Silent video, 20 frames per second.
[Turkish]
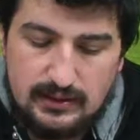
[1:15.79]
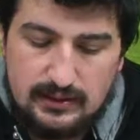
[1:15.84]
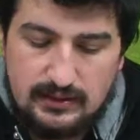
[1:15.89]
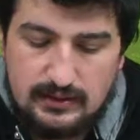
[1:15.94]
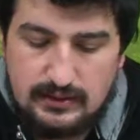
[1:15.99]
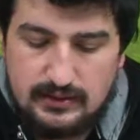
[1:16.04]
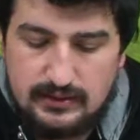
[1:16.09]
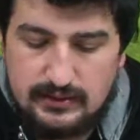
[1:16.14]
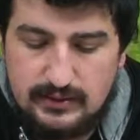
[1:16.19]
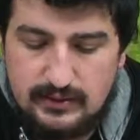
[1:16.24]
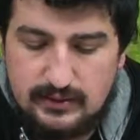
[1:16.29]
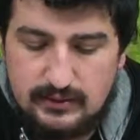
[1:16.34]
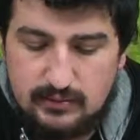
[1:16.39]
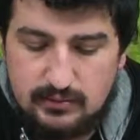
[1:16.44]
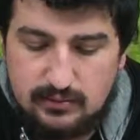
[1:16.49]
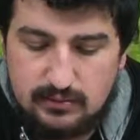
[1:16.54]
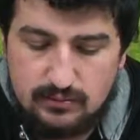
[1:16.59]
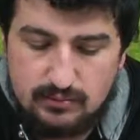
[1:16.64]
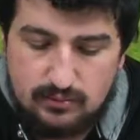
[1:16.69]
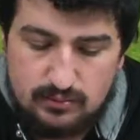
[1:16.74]
E, hani
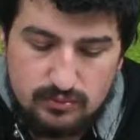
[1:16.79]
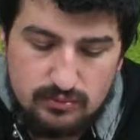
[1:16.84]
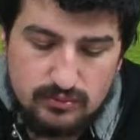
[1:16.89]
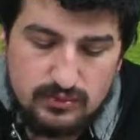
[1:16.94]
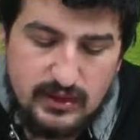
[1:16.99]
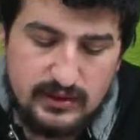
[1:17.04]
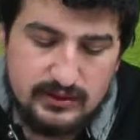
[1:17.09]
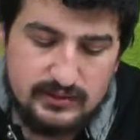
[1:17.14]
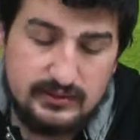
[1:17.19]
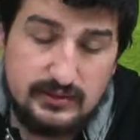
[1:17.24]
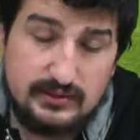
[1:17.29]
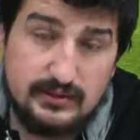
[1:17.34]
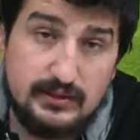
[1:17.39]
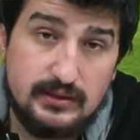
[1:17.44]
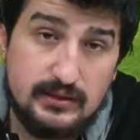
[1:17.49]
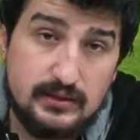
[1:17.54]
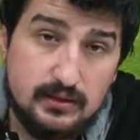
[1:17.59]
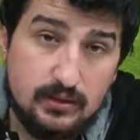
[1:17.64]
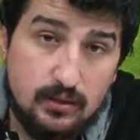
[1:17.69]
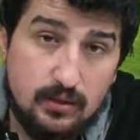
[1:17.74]
Stuttgart'ta
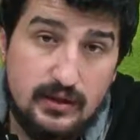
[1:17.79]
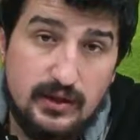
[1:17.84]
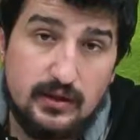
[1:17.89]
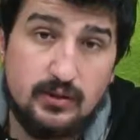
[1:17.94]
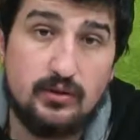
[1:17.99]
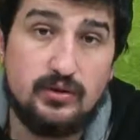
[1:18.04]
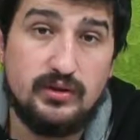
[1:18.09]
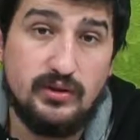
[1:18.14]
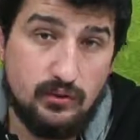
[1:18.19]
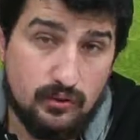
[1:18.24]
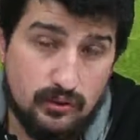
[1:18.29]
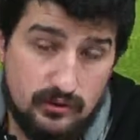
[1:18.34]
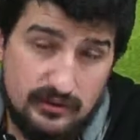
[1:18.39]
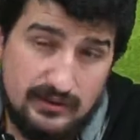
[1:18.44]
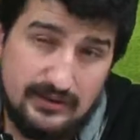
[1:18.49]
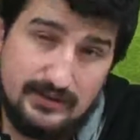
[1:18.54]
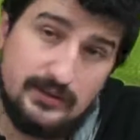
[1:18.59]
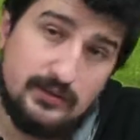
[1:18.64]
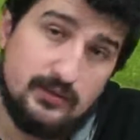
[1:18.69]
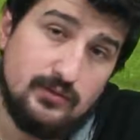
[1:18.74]
hani kolay gol
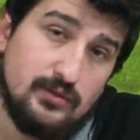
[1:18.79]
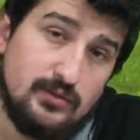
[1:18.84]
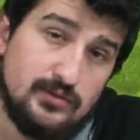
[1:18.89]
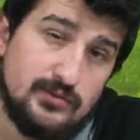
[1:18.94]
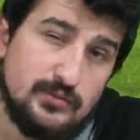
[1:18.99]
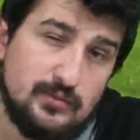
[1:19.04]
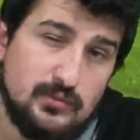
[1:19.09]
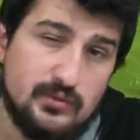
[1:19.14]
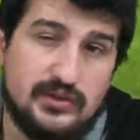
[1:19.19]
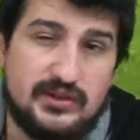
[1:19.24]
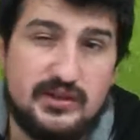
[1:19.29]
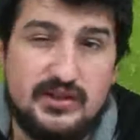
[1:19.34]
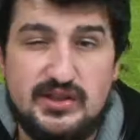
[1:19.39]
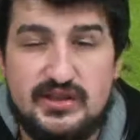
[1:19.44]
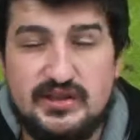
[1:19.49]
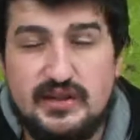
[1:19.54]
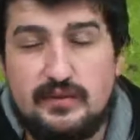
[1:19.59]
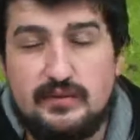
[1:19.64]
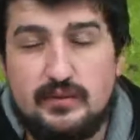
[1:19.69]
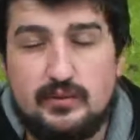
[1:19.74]
yediğini gördük bu
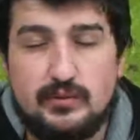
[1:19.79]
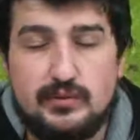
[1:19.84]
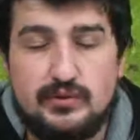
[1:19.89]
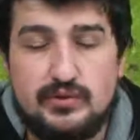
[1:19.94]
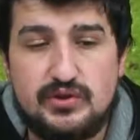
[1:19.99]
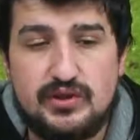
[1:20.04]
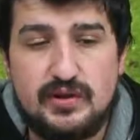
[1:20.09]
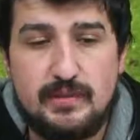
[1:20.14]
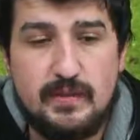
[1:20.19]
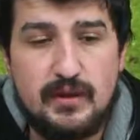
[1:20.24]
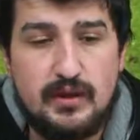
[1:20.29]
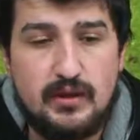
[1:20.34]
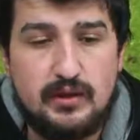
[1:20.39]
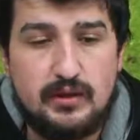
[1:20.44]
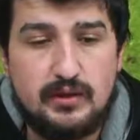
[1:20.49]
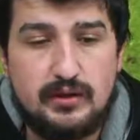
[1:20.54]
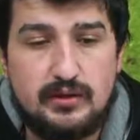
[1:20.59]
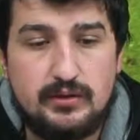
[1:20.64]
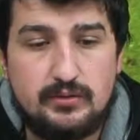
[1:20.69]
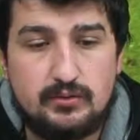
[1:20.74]
ikinci devre boyunca.
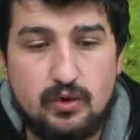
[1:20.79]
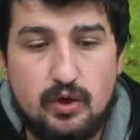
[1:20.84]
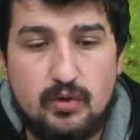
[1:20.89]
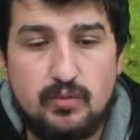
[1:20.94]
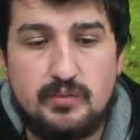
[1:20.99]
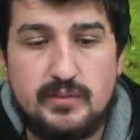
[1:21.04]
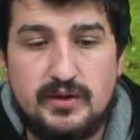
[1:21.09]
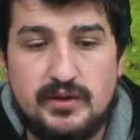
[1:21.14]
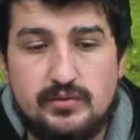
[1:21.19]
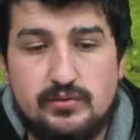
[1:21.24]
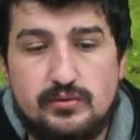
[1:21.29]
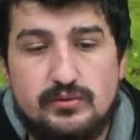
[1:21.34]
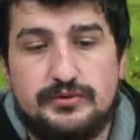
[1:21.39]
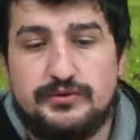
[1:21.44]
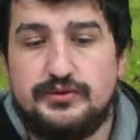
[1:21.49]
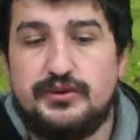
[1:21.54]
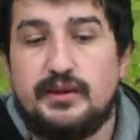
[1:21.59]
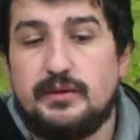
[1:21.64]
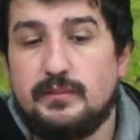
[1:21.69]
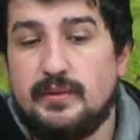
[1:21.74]
E, zor bir maç
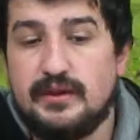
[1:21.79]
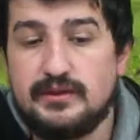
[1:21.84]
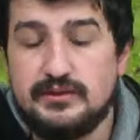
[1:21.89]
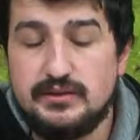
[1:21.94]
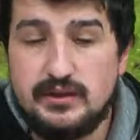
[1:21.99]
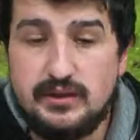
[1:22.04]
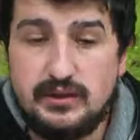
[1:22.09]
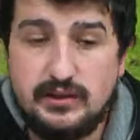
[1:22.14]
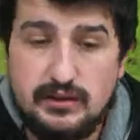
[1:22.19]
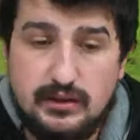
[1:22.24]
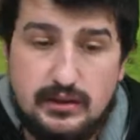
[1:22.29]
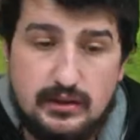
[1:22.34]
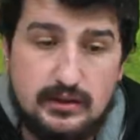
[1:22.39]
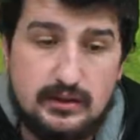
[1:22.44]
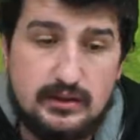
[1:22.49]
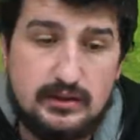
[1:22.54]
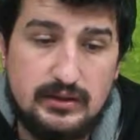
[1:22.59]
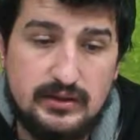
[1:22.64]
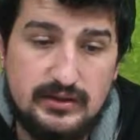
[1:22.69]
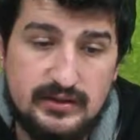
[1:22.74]
olacak bence.
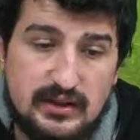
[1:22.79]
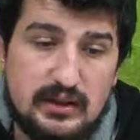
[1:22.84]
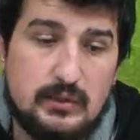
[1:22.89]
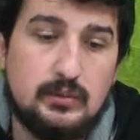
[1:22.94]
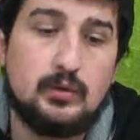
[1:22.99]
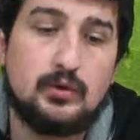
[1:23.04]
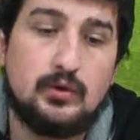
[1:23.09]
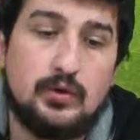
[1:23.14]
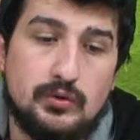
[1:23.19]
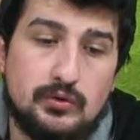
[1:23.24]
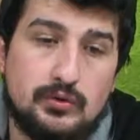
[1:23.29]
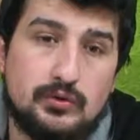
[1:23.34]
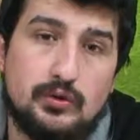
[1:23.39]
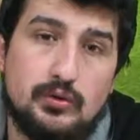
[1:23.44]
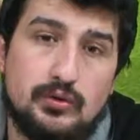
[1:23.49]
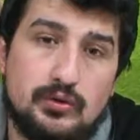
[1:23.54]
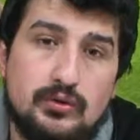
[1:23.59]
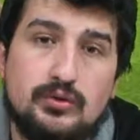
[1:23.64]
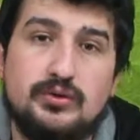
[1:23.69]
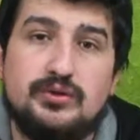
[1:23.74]
E, iki takım da
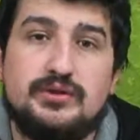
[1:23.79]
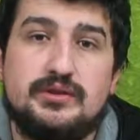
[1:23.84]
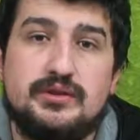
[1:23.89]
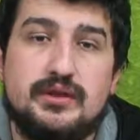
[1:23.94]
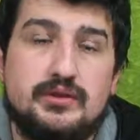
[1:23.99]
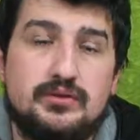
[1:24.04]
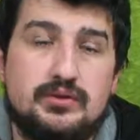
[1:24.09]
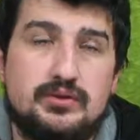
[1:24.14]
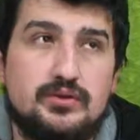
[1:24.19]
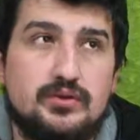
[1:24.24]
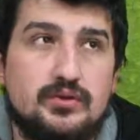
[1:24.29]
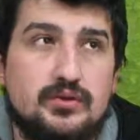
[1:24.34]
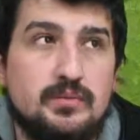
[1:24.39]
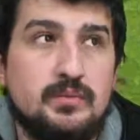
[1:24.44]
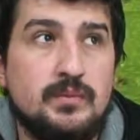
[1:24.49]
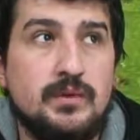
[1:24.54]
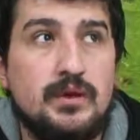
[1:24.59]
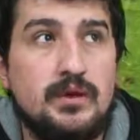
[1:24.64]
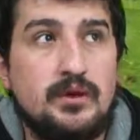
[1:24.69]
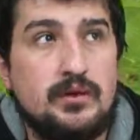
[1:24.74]
kontrollü oynayacağını
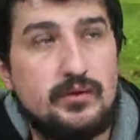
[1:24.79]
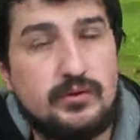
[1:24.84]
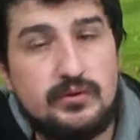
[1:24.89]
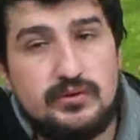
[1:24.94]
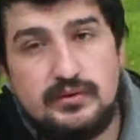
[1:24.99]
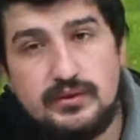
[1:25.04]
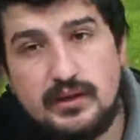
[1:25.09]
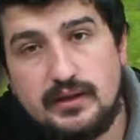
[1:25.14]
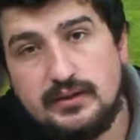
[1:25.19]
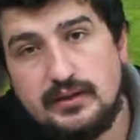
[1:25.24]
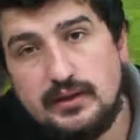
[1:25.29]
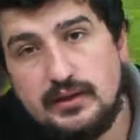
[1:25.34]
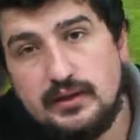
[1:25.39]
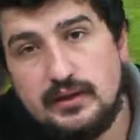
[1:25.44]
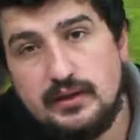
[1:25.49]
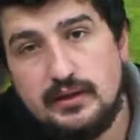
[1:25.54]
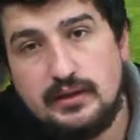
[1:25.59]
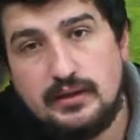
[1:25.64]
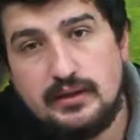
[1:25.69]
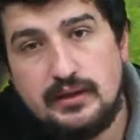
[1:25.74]
düşünüyorum. O yüzden de
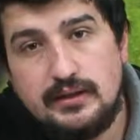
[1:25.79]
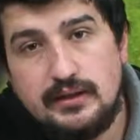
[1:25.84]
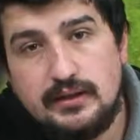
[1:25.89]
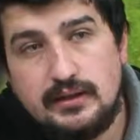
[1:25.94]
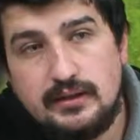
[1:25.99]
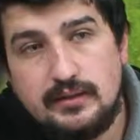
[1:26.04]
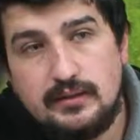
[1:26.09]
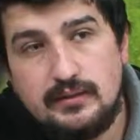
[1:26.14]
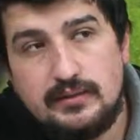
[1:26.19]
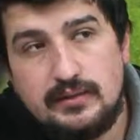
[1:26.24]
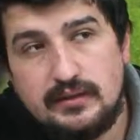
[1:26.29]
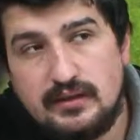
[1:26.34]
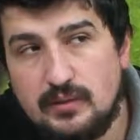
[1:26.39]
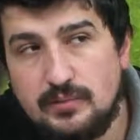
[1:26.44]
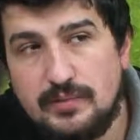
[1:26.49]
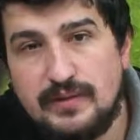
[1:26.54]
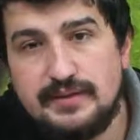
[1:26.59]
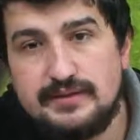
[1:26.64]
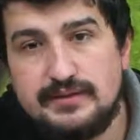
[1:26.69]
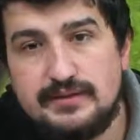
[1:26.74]
hani
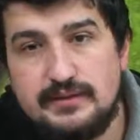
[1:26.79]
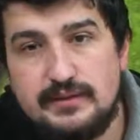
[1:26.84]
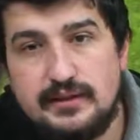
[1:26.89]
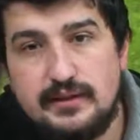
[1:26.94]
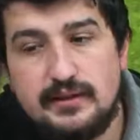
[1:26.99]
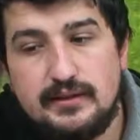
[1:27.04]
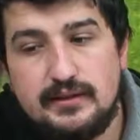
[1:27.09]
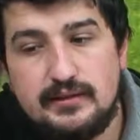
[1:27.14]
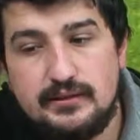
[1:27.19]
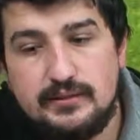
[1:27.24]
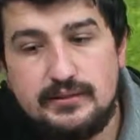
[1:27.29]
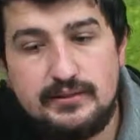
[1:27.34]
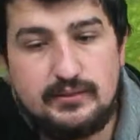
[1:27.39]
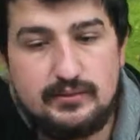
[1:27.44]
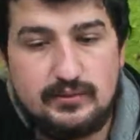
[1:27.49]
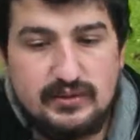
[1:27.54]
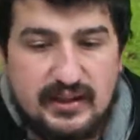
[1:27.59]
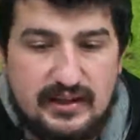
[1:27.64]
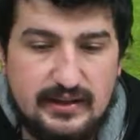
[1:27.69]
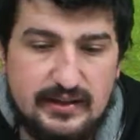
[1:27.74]
taraf bahsinde
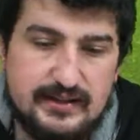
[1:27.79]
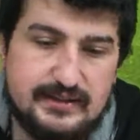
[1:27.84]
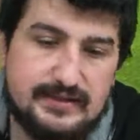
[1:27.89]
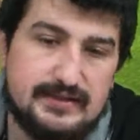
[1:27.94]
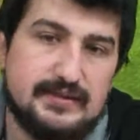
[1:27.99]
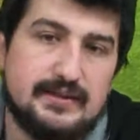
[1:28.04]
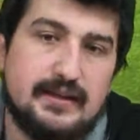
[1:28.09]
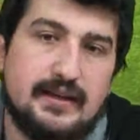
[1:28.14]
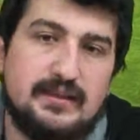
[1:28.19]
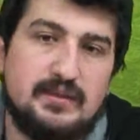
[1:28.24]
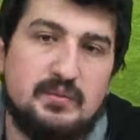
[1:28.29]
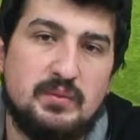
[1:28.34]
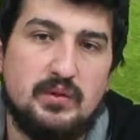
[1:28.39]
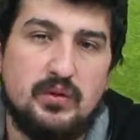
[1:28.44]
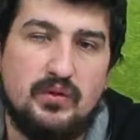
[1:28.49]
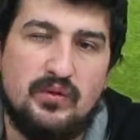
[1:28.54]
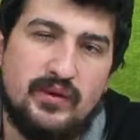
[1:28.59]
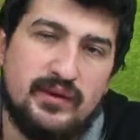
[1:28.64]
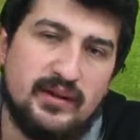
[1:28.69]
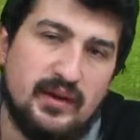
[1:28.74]
kararsız kaldım. Hani
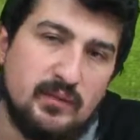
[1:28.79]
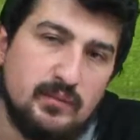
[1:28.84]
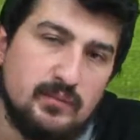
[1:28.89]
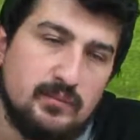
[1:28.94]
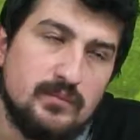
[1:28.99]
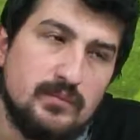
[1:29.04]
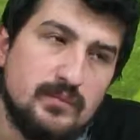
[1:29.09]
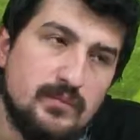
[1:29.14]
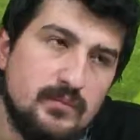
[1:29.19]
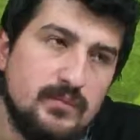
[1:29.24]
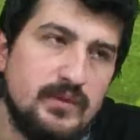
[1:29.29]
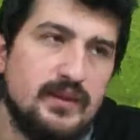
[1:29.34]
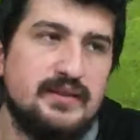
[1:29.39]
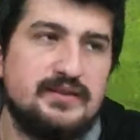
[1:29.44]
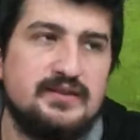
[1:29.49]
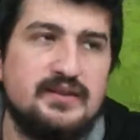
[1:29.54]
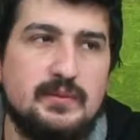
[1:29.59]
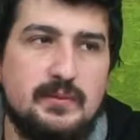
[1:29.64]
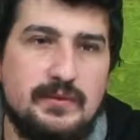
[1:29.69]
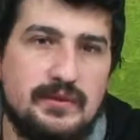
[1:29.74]
Hoffenheim
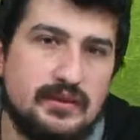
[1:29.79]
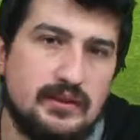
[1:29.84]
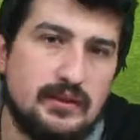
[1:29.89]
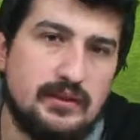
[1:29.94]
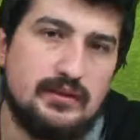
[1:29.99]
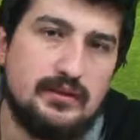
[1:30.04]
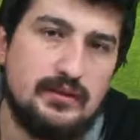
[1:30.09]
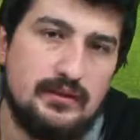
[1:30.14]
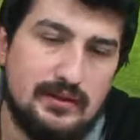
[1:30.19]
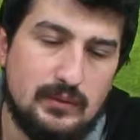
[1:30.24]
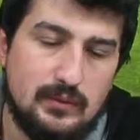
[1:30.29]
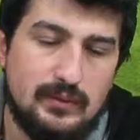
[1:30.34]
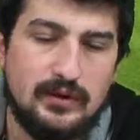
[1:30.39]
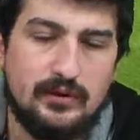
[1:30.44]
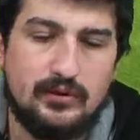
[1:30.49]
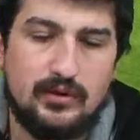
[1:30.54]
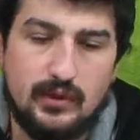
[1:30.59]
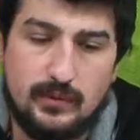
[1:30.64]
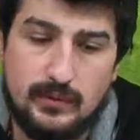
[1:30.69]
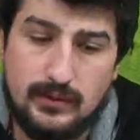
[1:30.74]
kazanabilir gibi
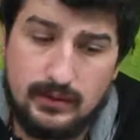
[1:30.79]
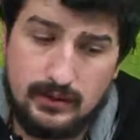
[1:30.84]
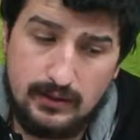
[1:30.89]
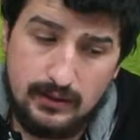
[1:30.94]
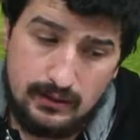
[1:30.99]
gelir ama